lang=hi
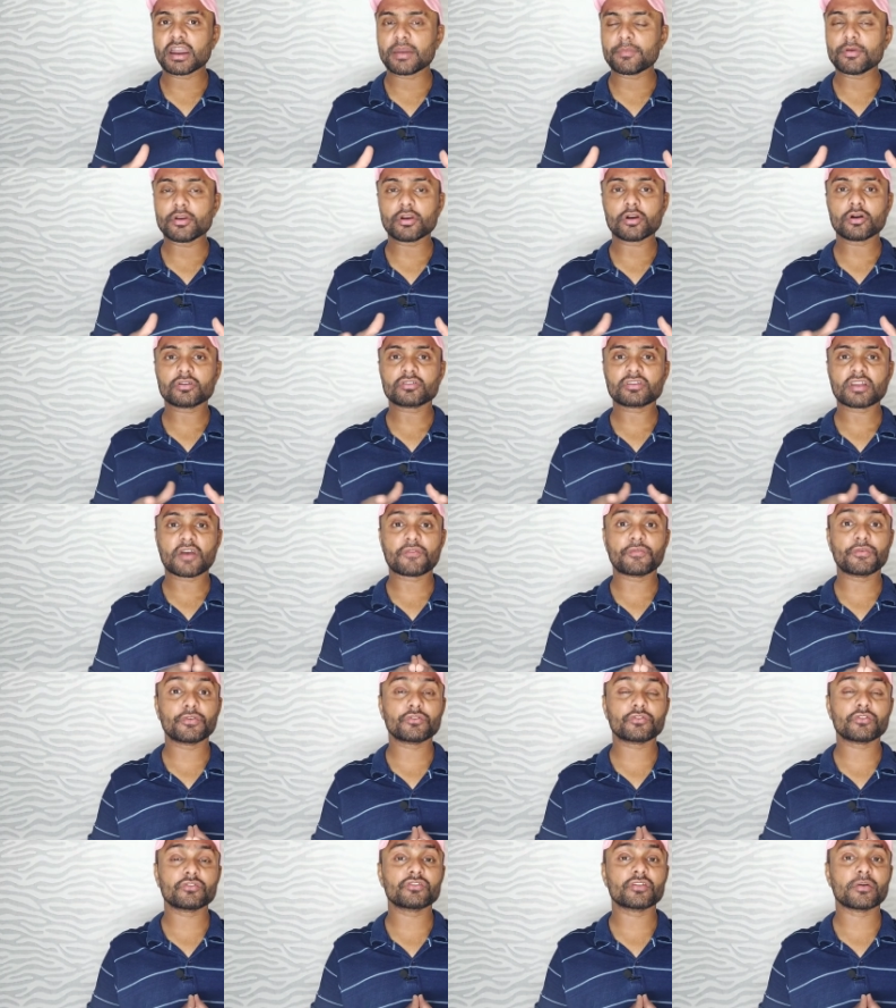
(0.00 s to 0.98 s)
गेमिंग और
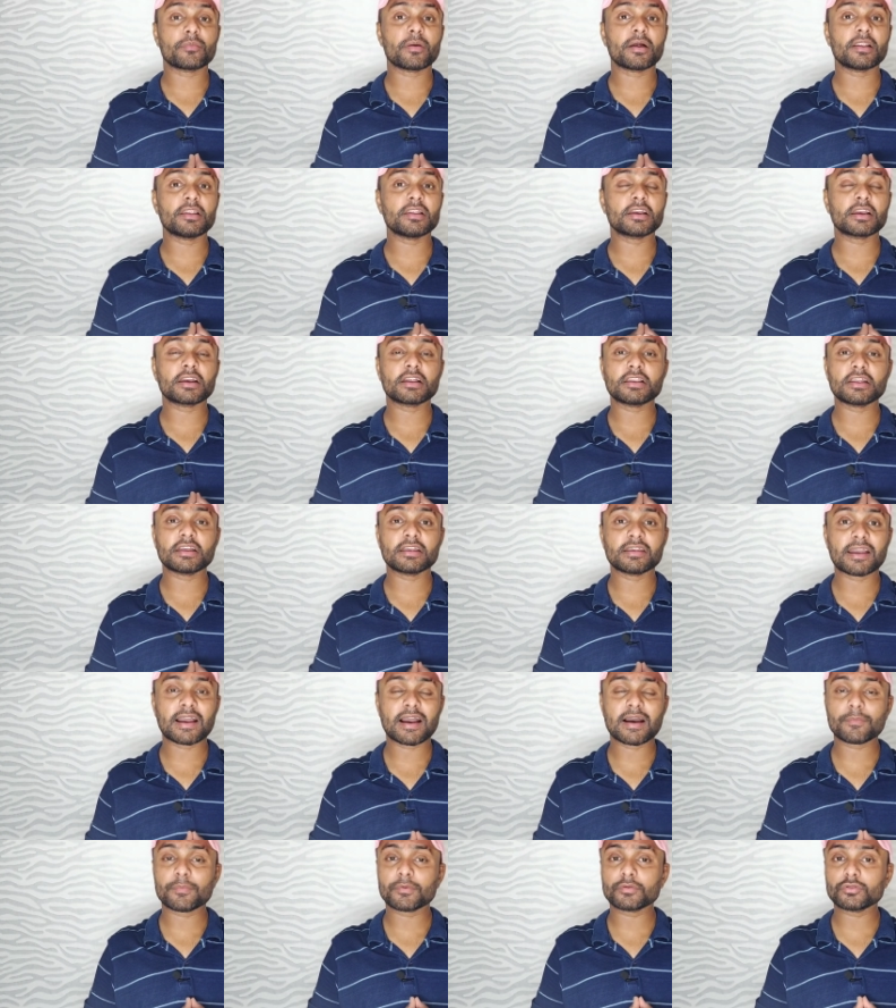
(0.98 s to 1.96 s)
ग्राफिक्स को संभालने के लिए
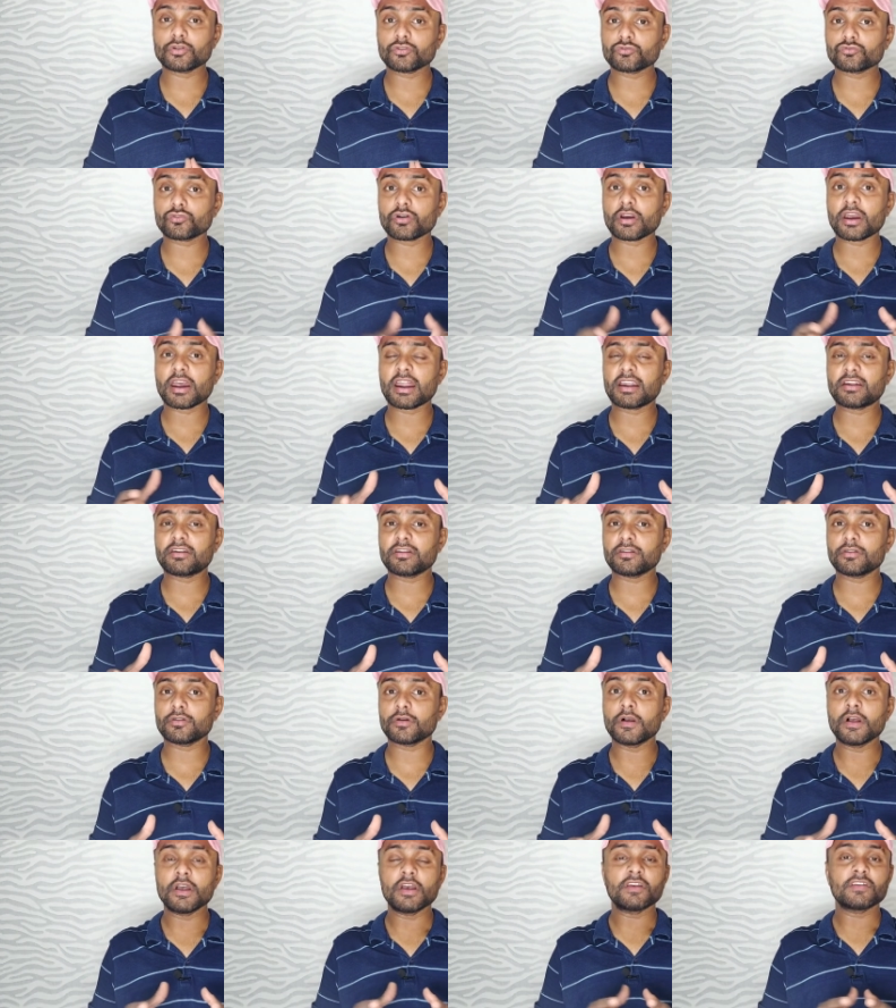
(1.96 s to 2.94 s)
यहाँ पर दोस्तों
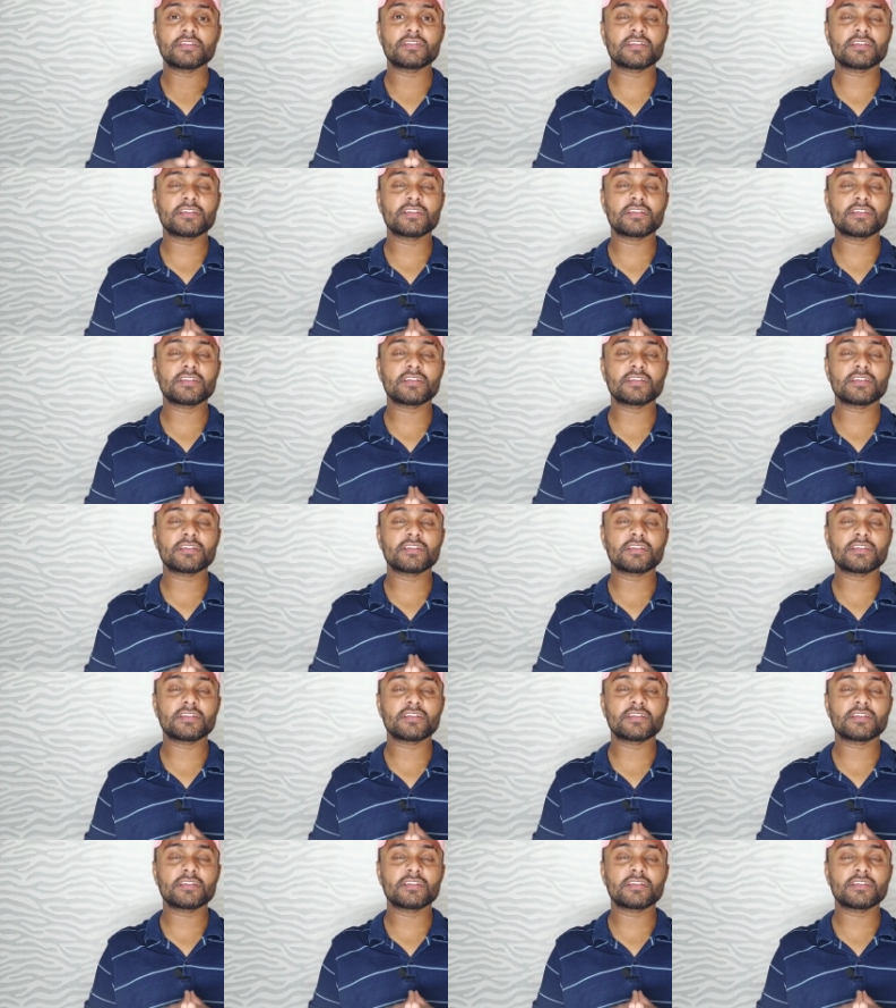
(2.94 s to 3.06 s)
एड्रीनो